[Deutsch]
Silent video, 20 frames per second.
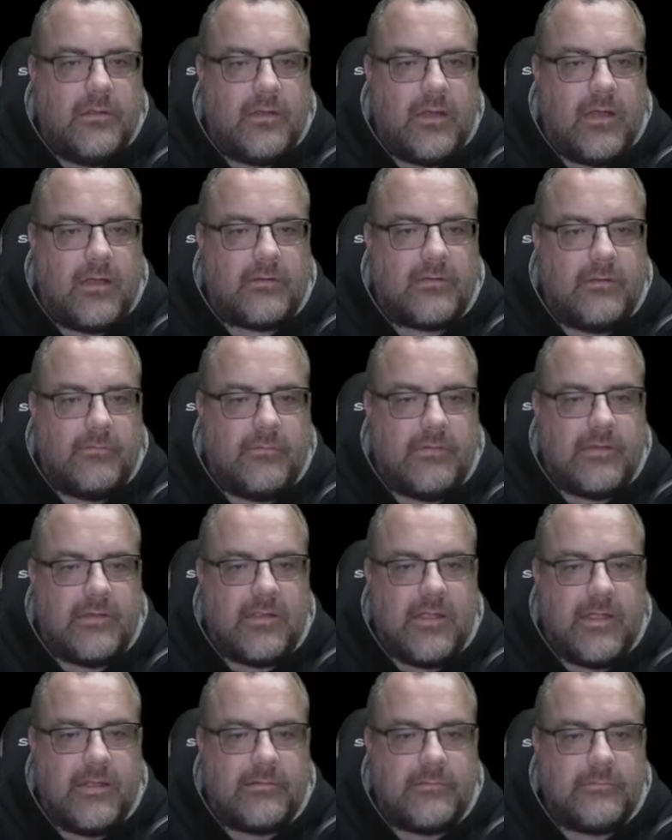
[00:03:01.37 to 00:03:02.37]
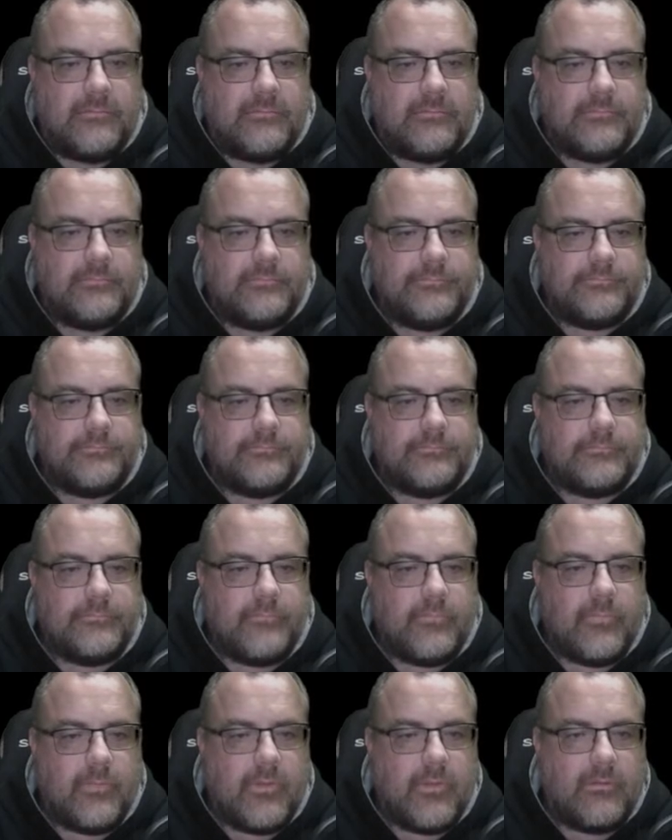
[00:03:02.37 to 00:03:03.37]
Aktivitäten
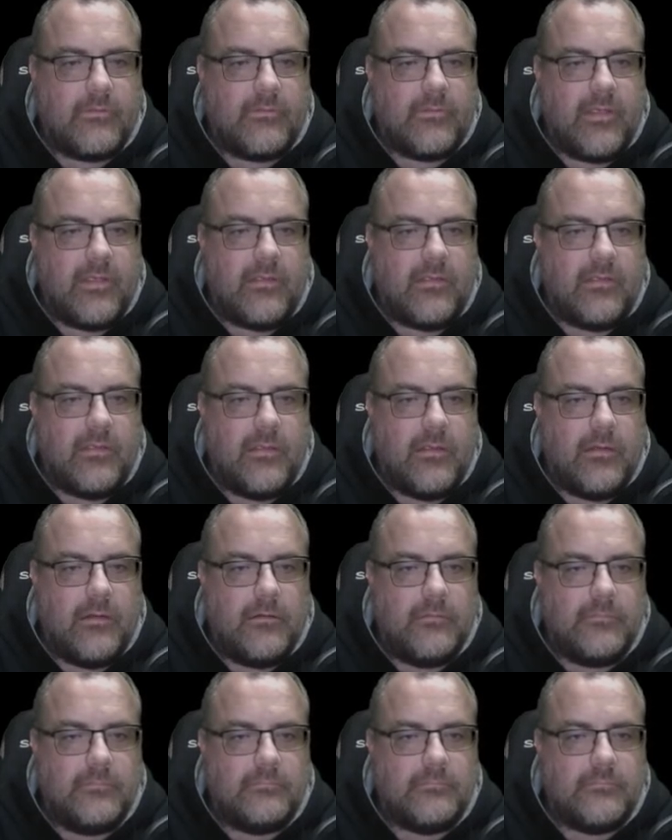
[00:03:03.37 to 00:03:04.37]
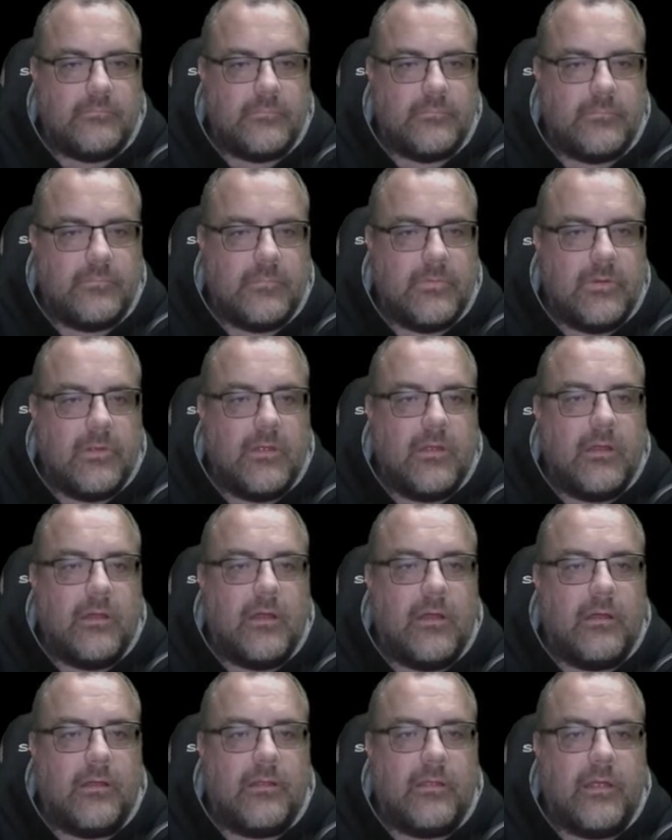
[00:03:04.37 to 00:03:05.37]
sehe ich hier.
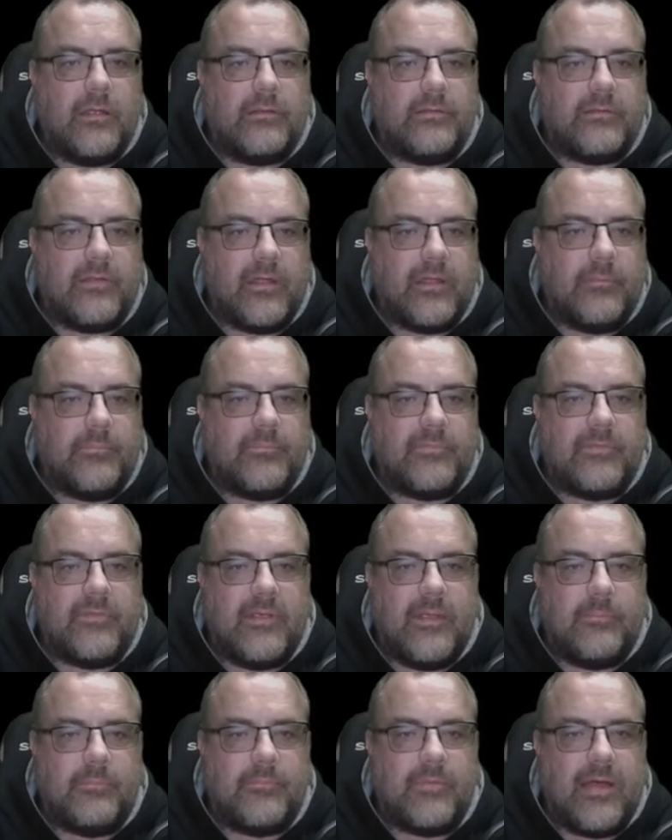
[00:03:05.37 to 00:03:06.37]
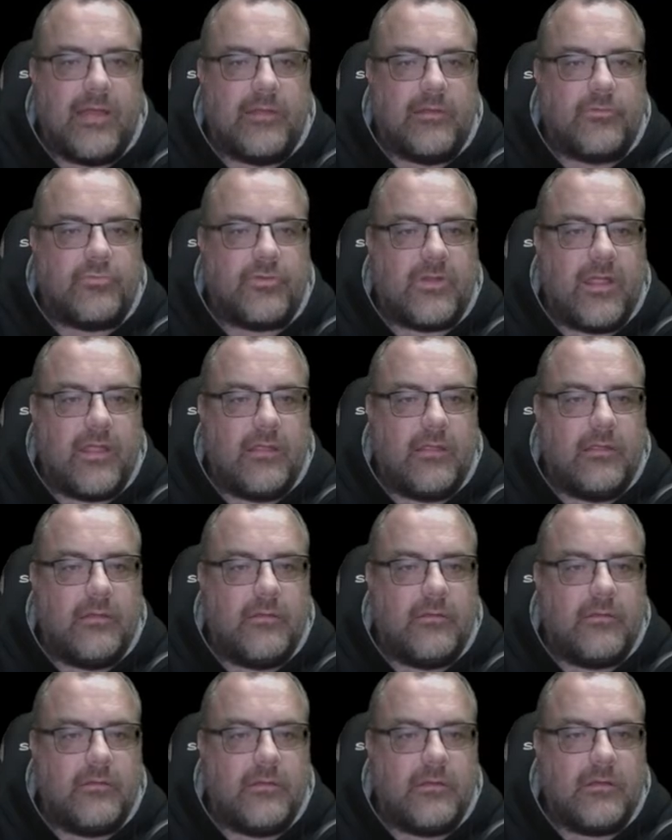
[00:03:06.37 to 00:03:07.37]
Äh, da gibt es eben eine Strecke,
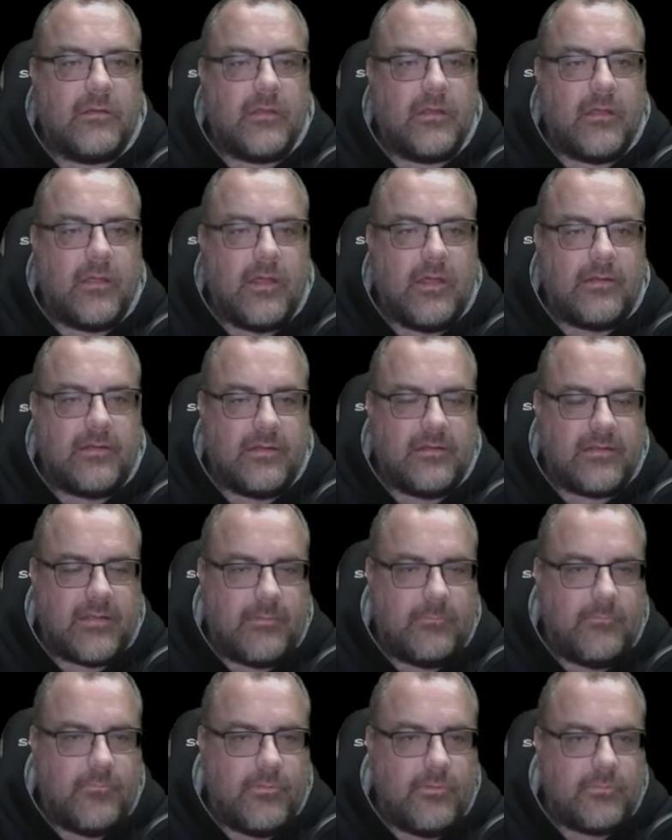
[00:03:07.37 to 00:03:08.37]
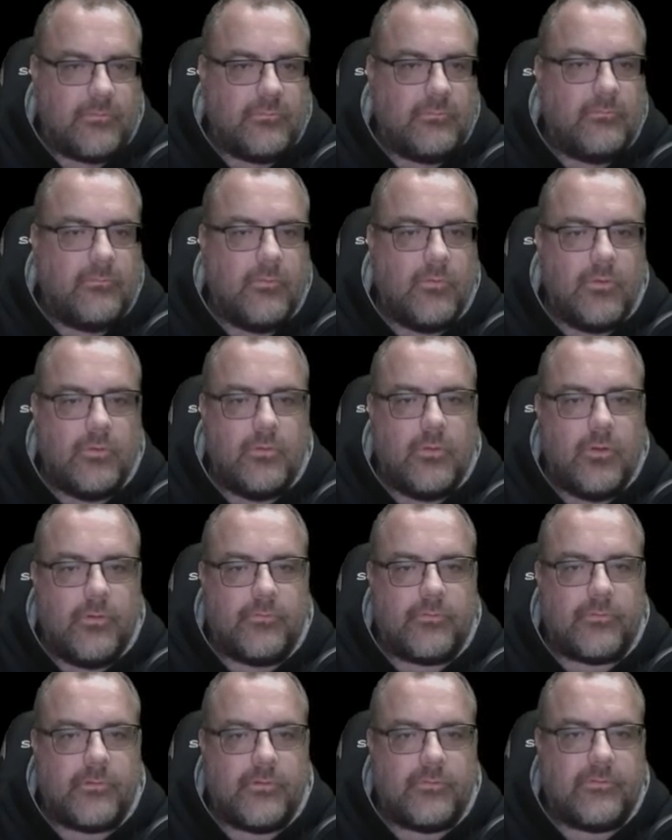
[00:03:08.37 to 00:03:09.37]
die der Reinhard Remford wohl
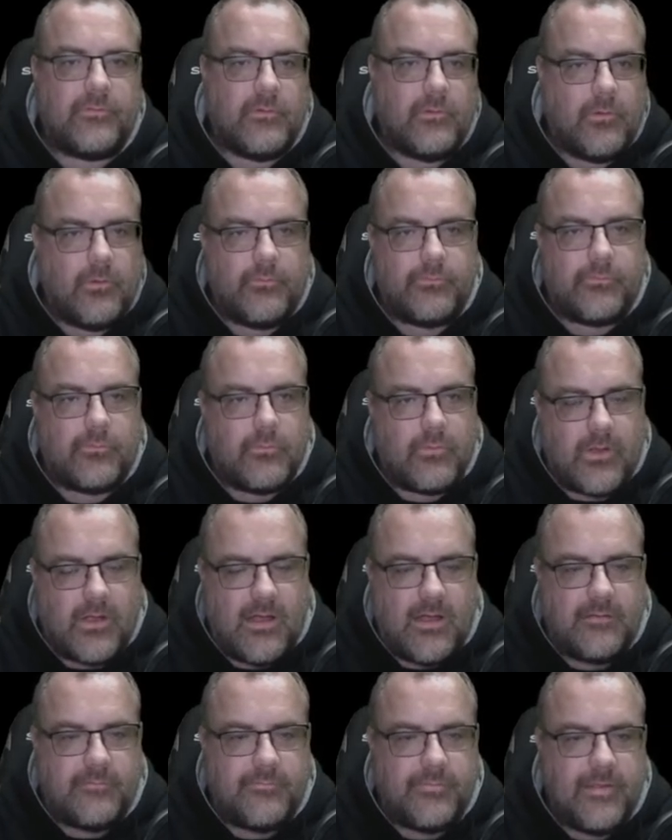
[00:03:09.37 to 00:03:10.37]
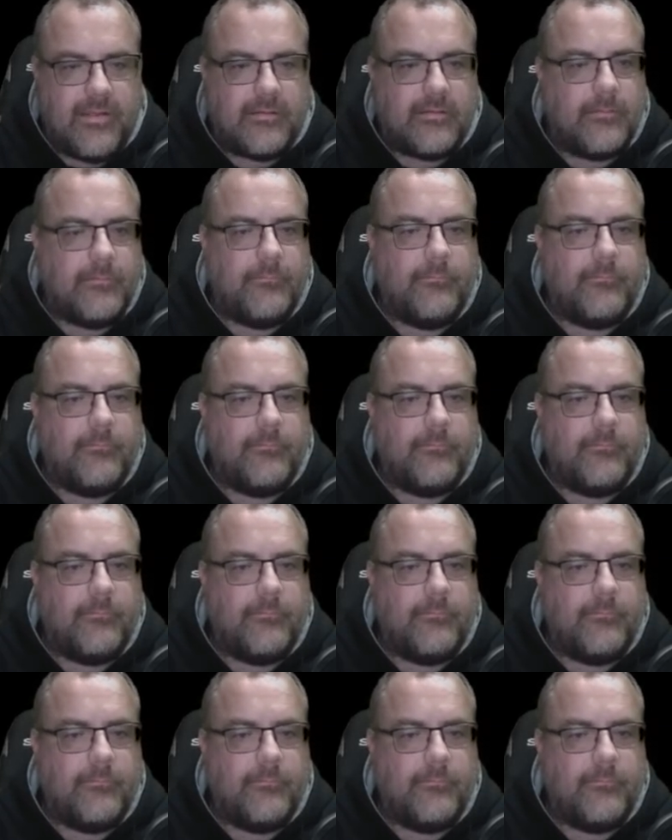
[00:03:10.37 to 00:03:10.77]
öfters läuft oder Rad fährt.